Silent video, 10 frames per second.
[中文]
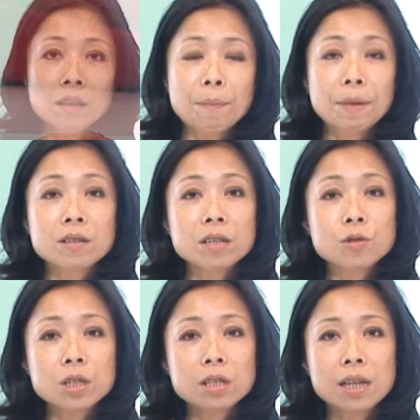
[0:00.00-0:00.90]
它本身
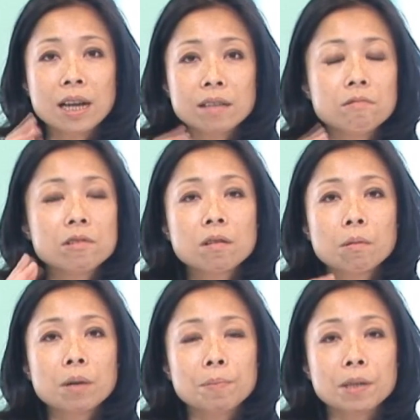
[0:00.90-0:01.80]
吃起来肉
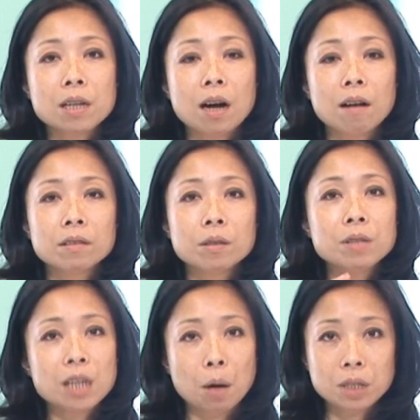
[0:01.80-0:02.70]
会比较有
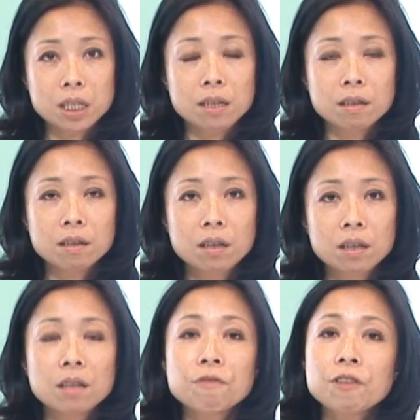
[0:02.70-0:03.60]
嚼劲。
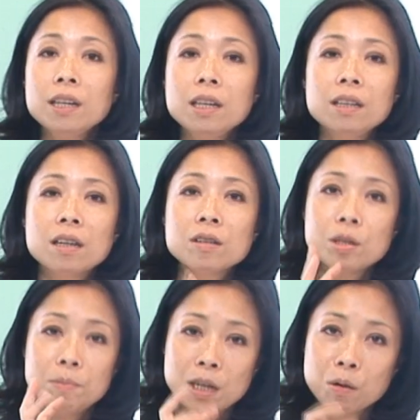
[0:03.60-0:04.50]
那菲力呢
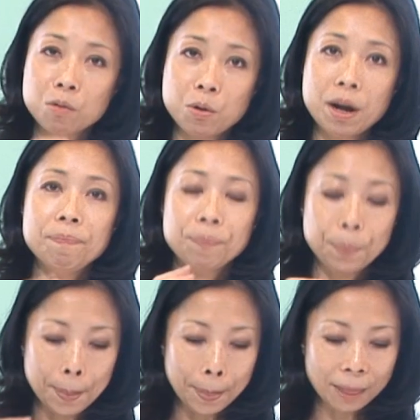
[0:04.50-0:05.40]
是比较软。
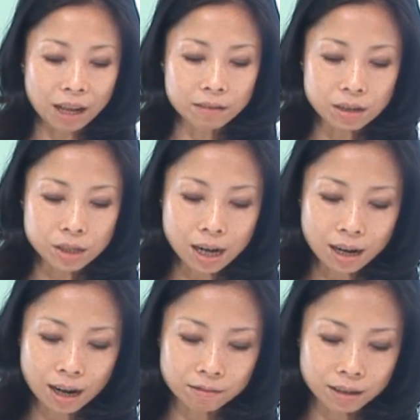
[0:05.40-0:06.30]
那沙
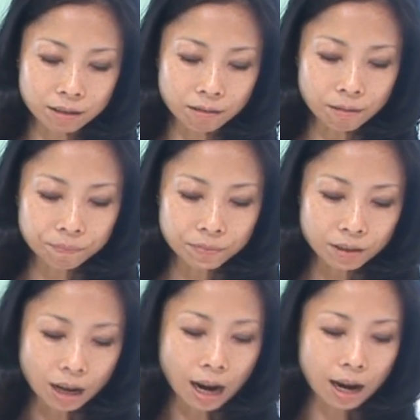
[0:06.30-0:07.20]
朗呢，
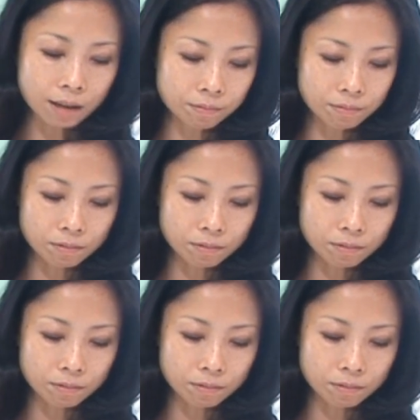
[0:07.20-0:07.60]
它